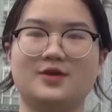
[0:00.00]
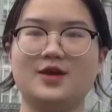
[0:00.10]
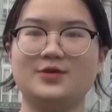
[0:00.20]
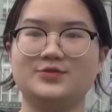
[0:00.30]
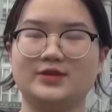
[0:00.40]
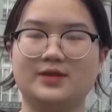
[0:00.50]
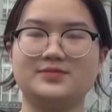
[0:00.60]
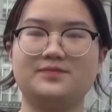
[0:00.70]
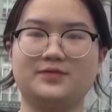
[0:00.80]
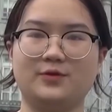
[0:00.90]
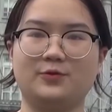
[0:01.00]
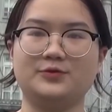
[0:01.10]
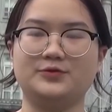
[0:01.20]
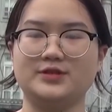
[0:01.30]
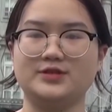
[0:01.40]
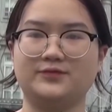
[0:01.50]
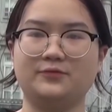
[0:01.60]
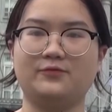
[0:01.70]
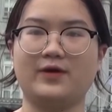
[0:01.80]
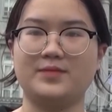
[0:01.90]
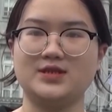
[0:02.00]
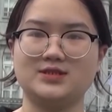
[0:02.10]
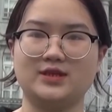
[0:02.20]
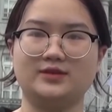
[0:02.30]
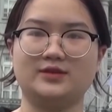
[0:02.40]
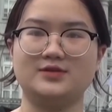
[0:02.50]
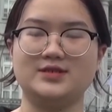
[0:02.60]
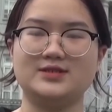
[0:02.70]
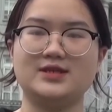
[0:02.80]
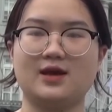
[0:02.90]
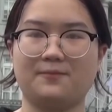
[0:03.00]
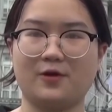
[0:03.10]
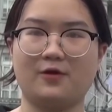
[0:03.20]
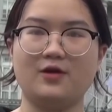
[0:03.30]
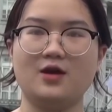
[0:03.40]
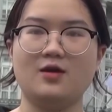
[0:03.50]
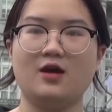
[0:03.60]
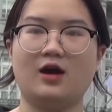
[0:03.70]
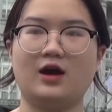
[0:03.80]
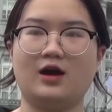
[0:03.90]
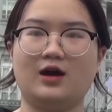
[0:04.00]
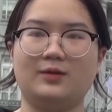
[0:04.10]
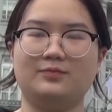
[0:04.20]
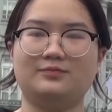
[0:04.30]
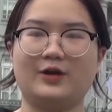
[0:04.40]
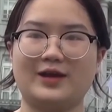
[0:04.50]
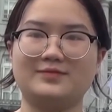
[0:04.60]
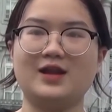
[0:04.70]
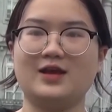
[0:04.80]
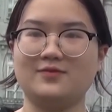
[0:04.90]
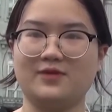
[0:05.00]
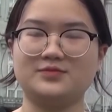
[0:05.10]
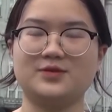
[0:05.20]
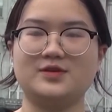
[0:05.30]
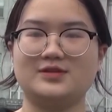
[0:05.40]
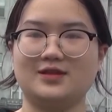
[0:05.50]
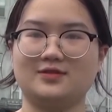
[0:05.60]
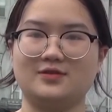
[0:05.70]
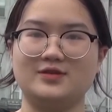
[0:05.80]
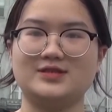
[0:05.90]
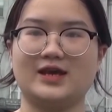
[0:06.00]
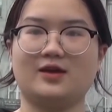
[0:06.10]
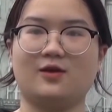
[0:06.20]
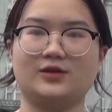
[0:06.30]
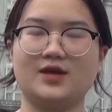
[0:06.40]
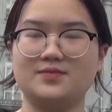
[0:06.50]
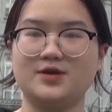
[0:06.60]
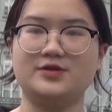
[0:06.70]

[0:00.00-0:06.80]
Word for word: trong chuyến thăm sắp tới của Thủ tướng Chính phủ Phạm Minh Chính tới Singapore, à, bọn em rất là hy vọng trong thời gian tới sẽ có